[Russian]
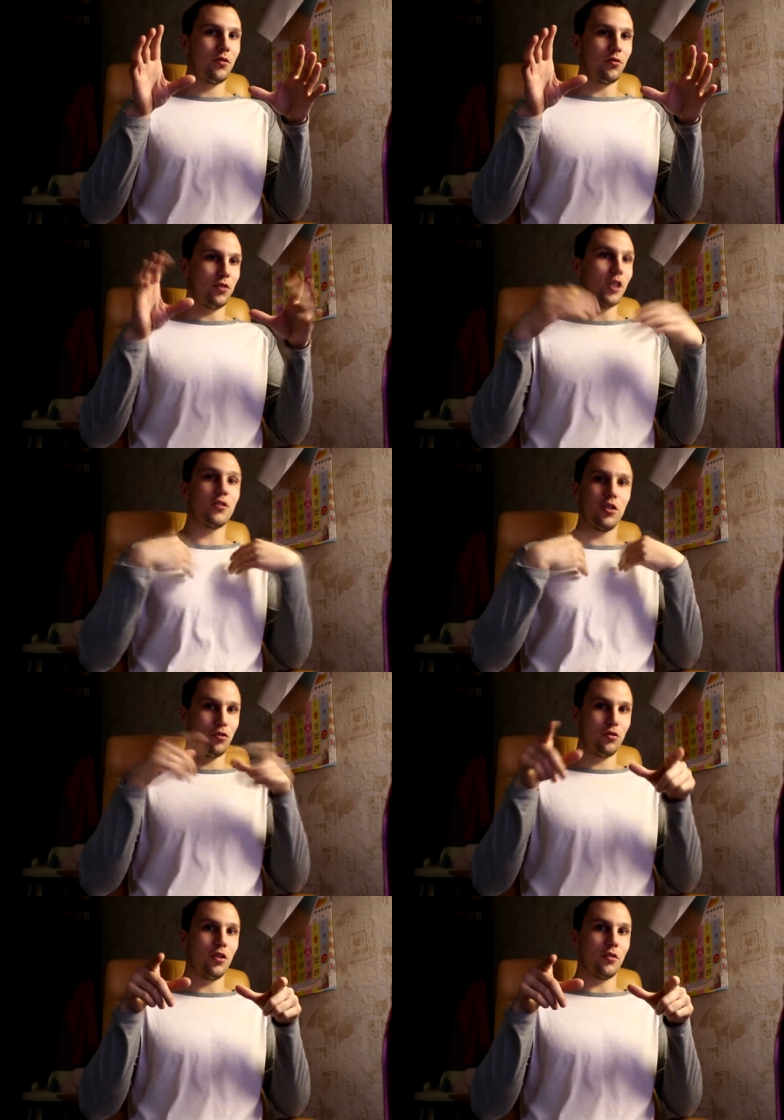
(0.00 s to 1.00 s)
То есть я
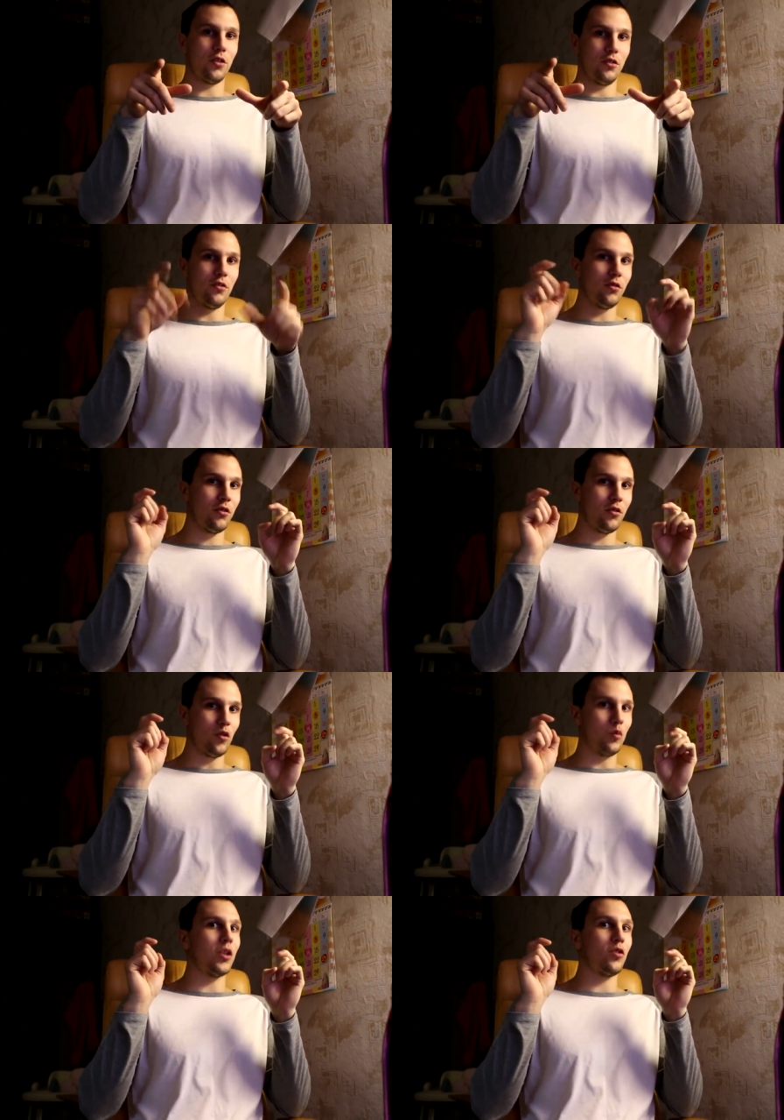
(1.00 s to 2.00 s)
задачу сделал, кстати.
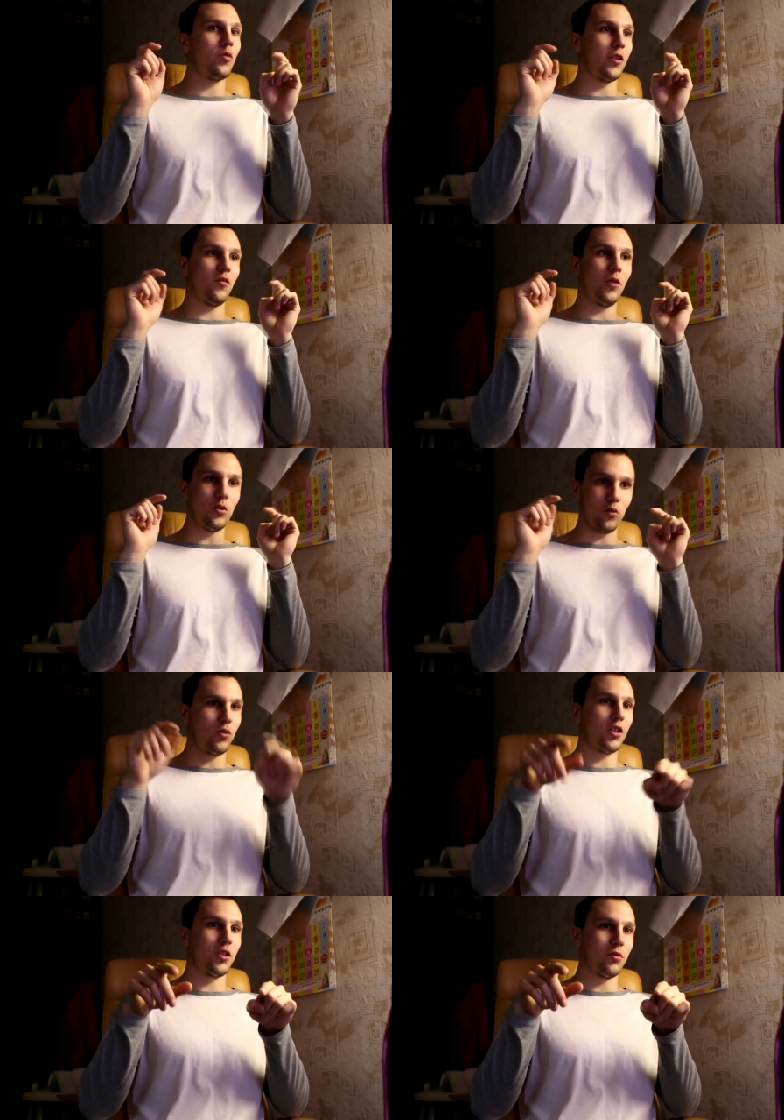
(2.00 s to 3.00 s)
У меня дом, я в миллион
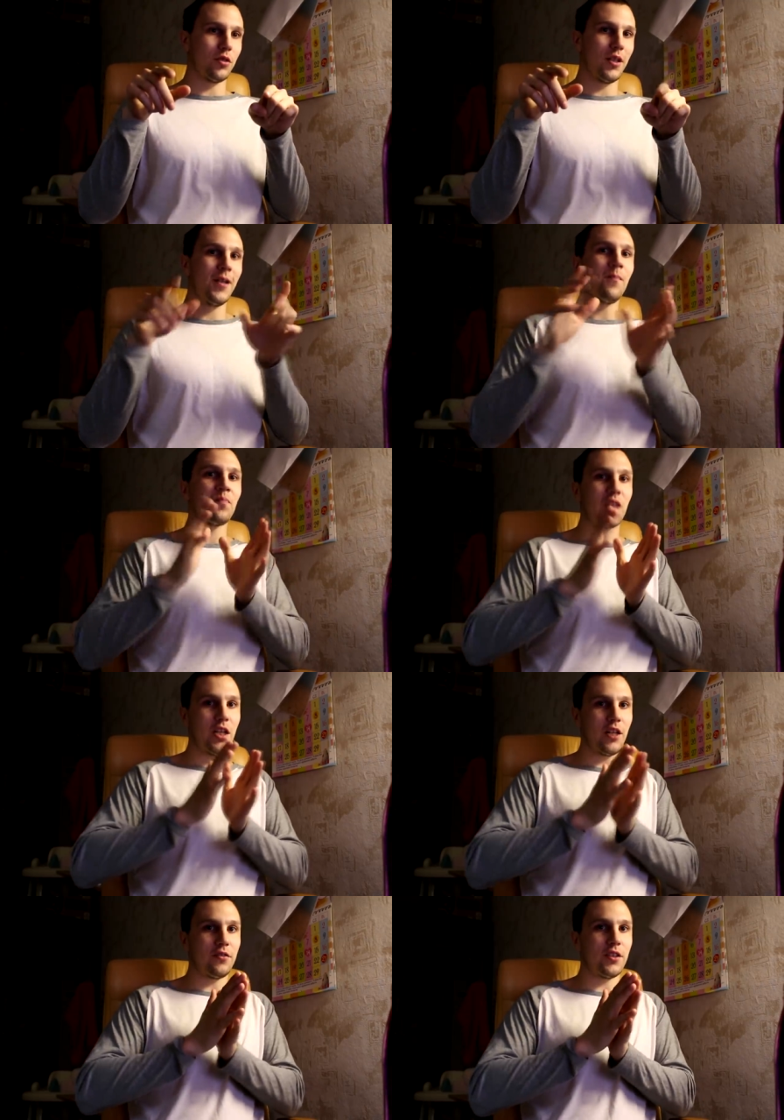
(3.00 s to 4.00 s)
уложился.
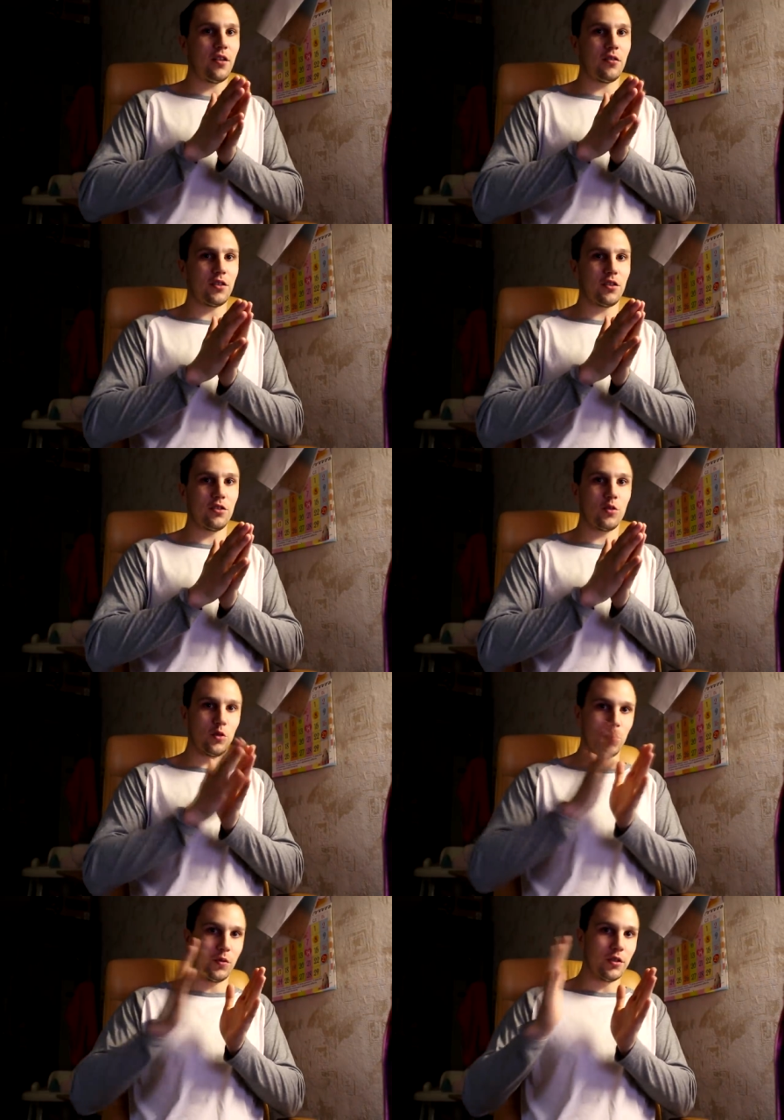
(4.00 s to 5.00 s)
И я взял где-то
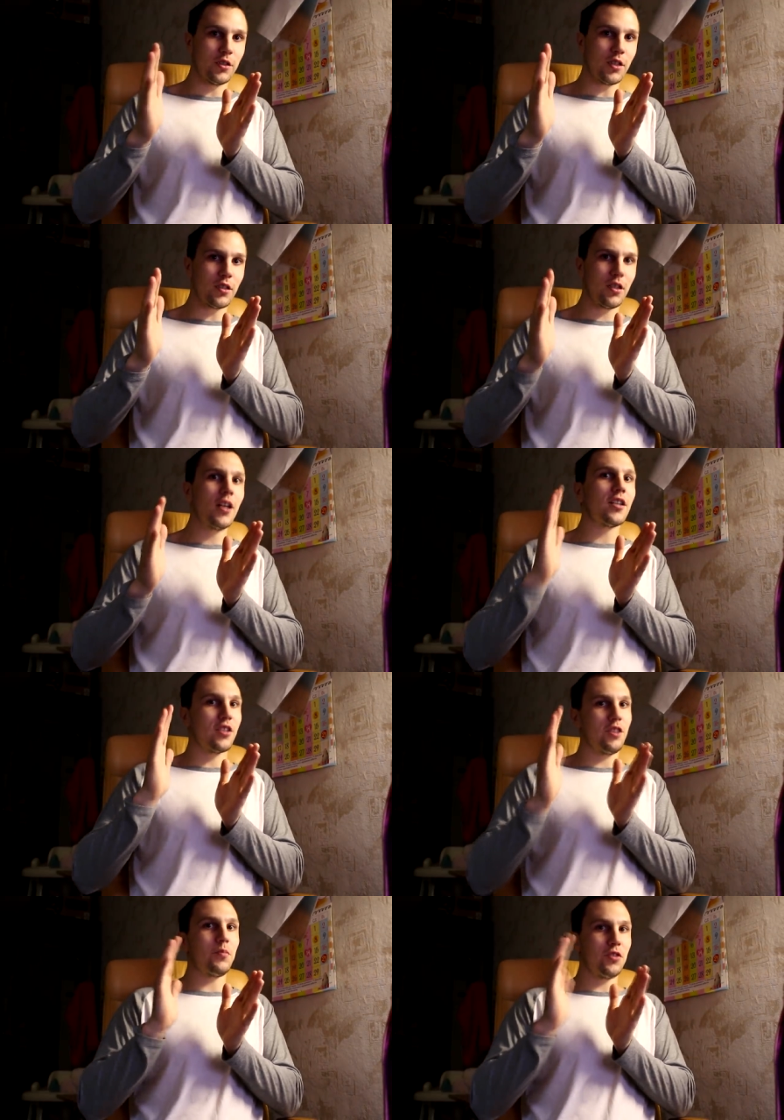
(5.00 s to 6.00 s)
100-150, но
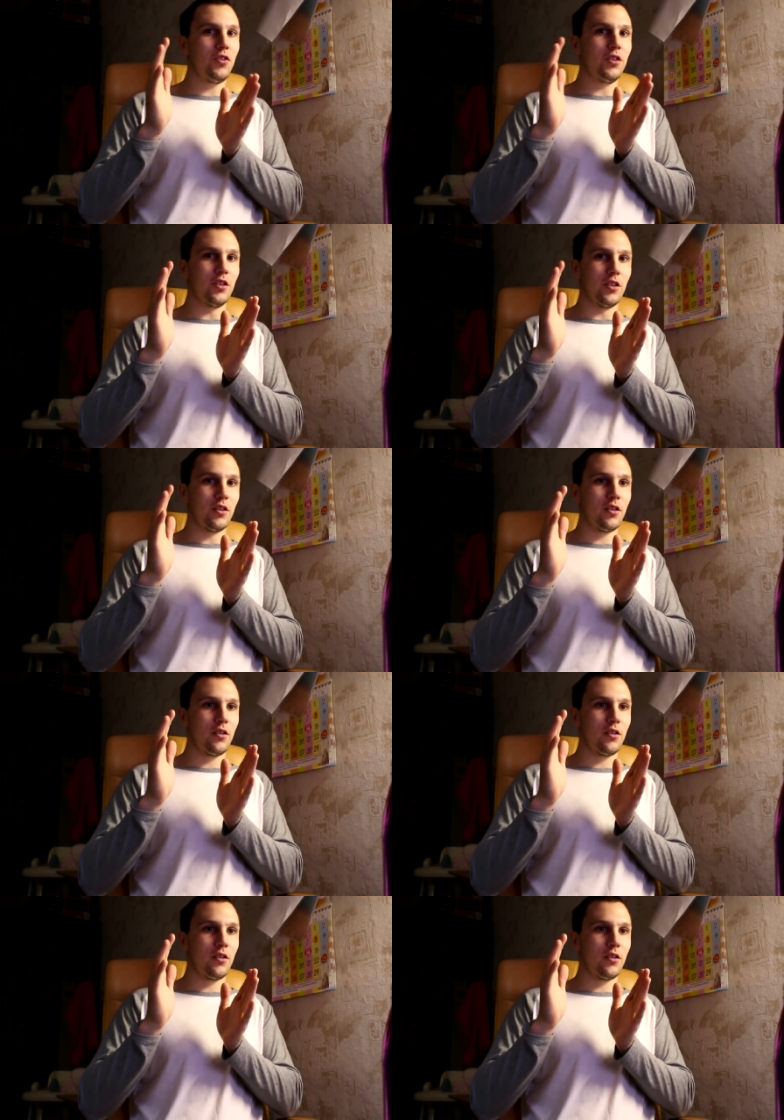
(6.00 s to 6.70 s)
непредвиденные.